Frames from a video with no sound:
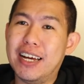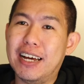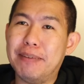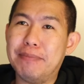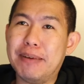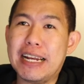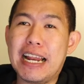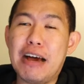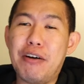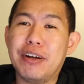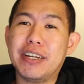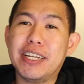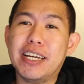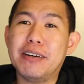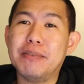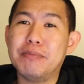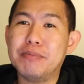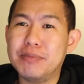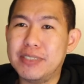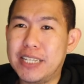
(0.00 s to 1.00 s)
apa lawannya
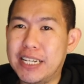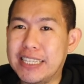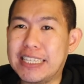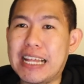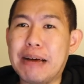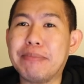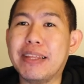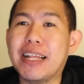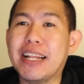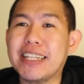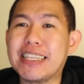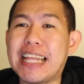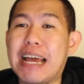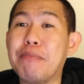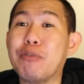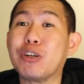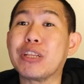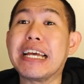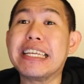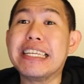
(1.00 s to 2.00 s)
yang jadi thumbnail di
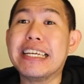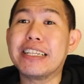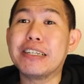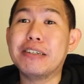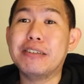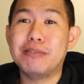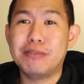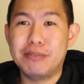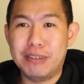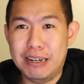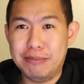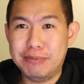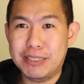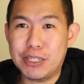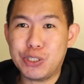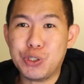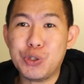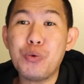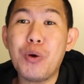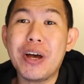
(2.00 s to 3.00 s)
timeout aja tuh, wah
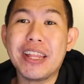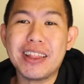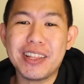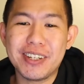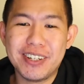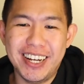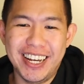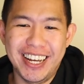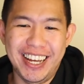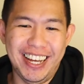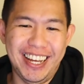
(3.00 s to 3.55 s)
bisa cuan tuh.